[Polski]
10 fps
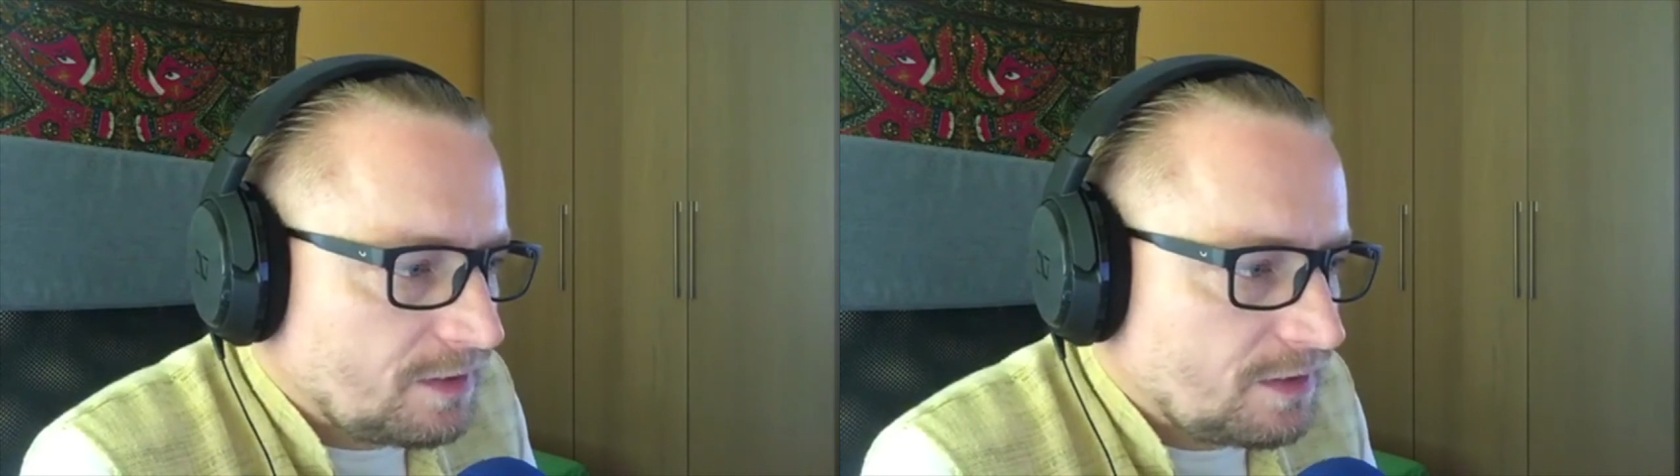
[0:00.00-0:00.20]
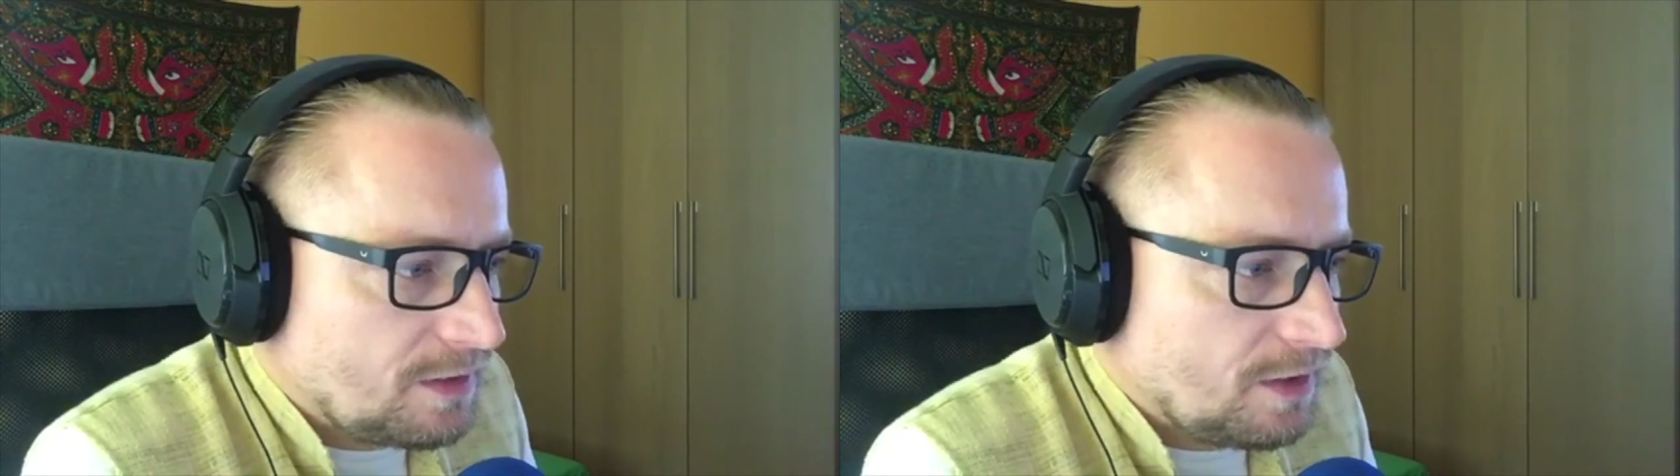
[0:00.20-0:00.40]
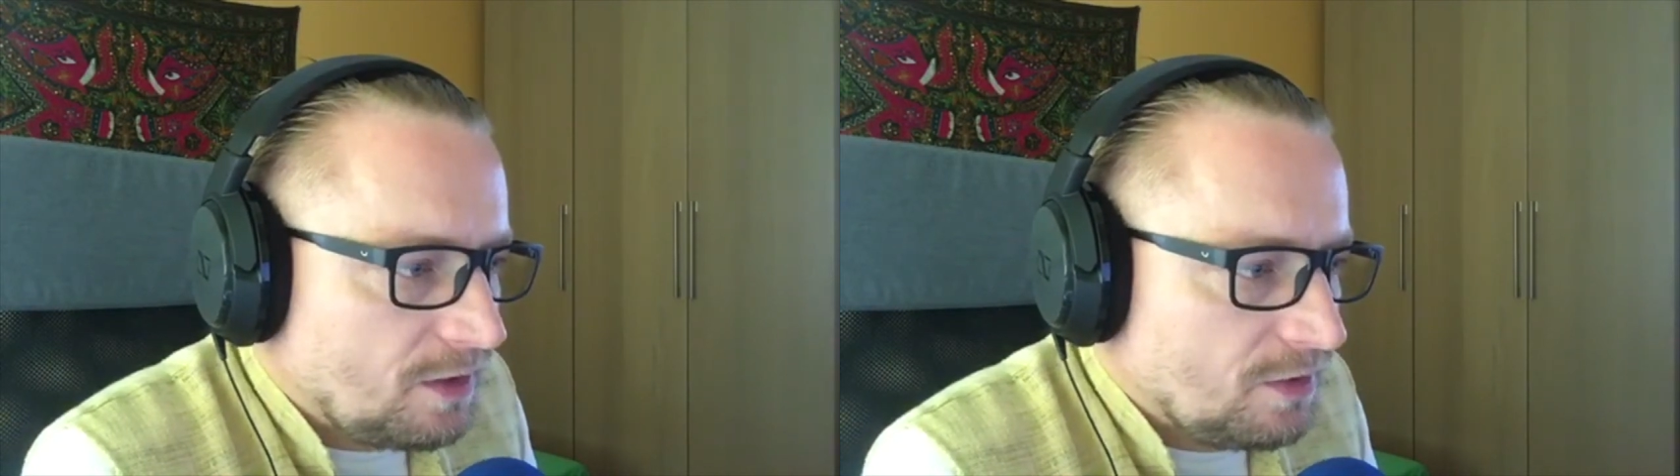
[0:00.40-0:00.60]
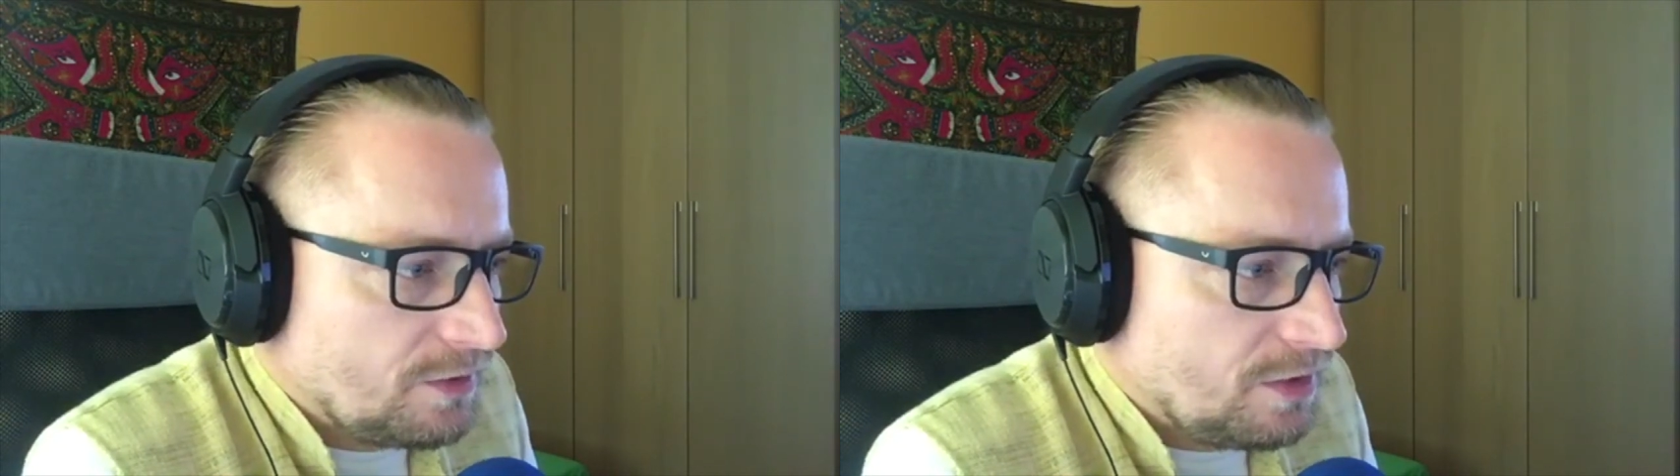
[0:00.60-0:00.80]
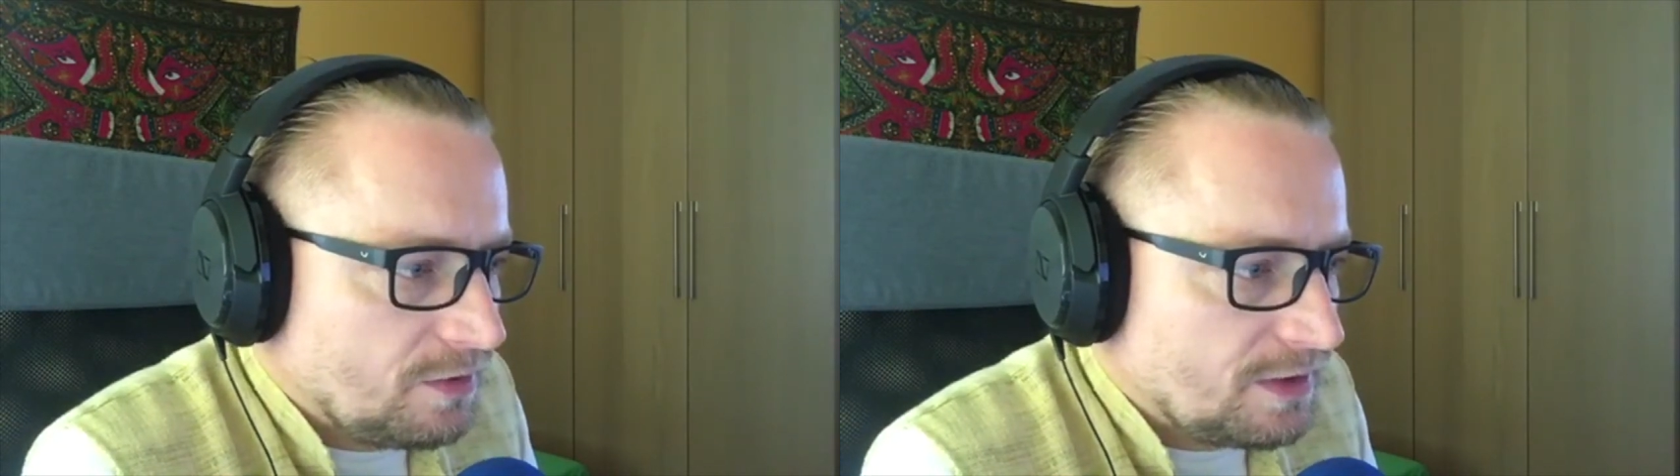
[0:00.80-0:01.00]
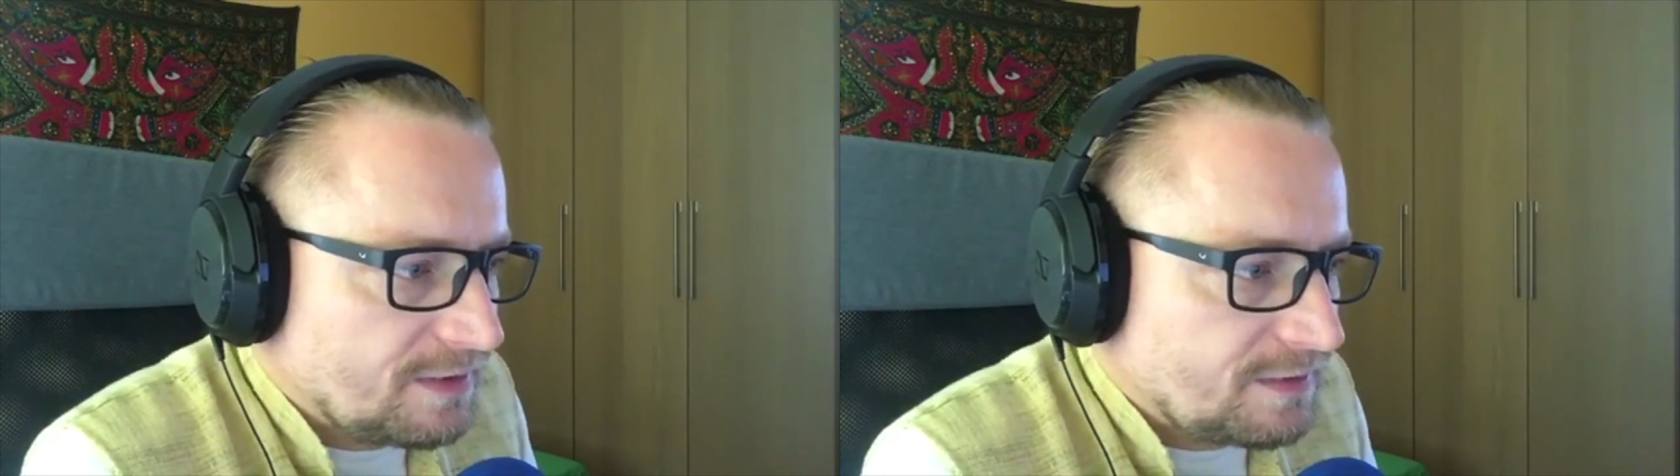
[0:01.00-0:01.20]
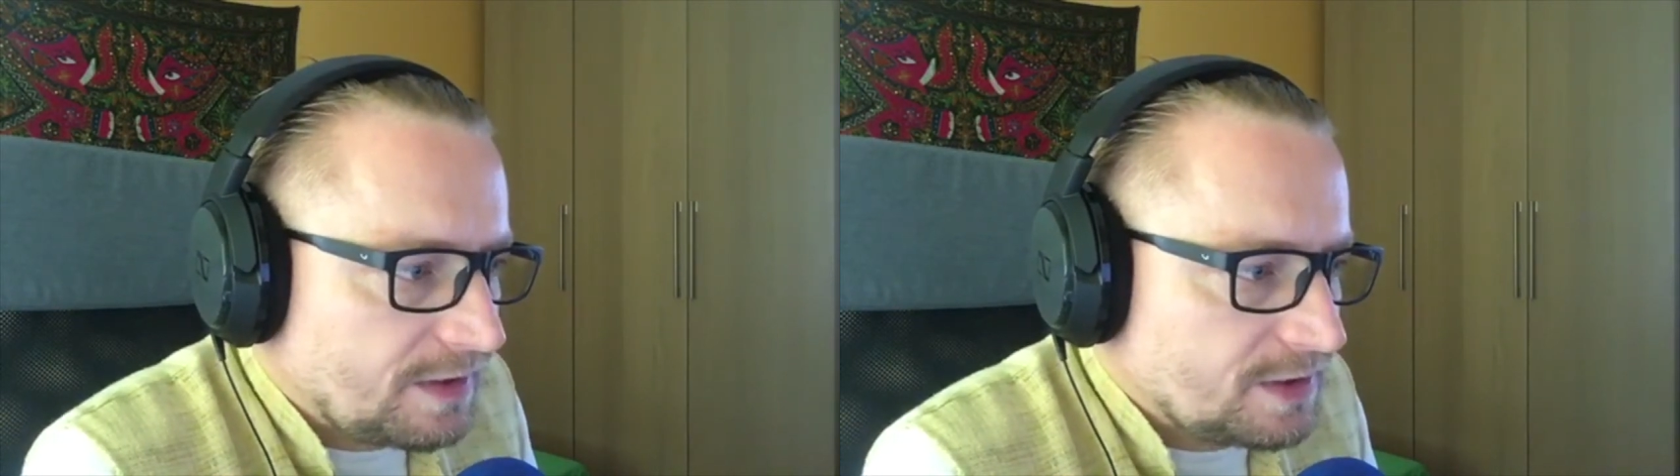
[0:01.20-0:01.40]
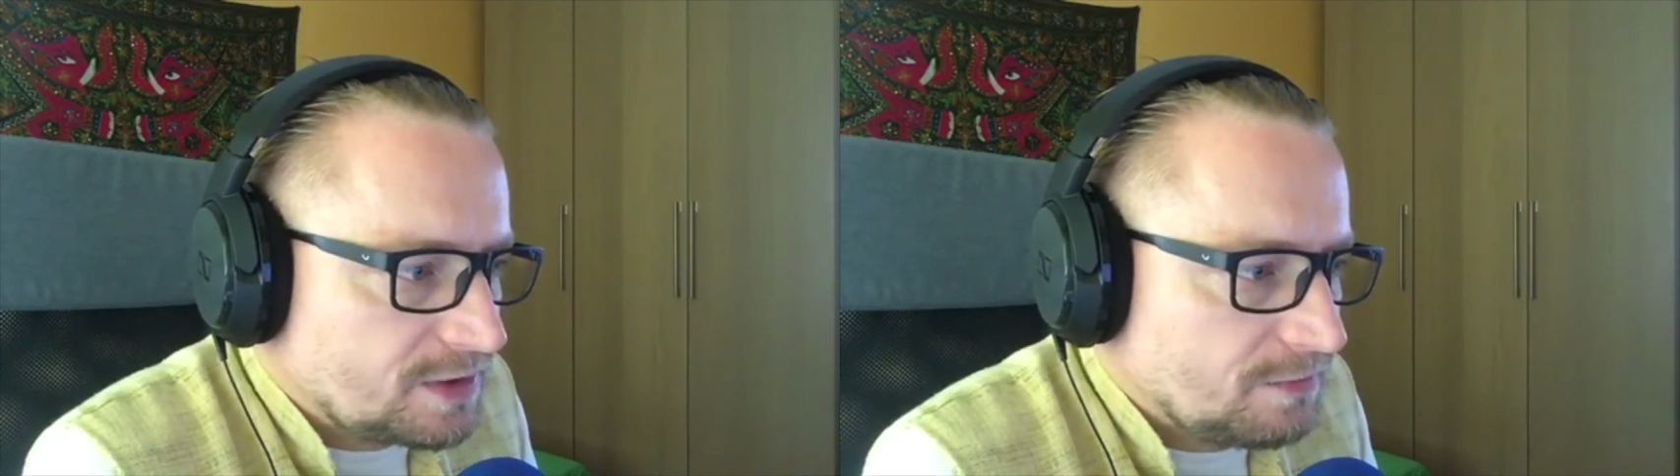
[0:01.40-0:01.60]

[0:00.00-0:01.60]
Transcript: on, ona staje się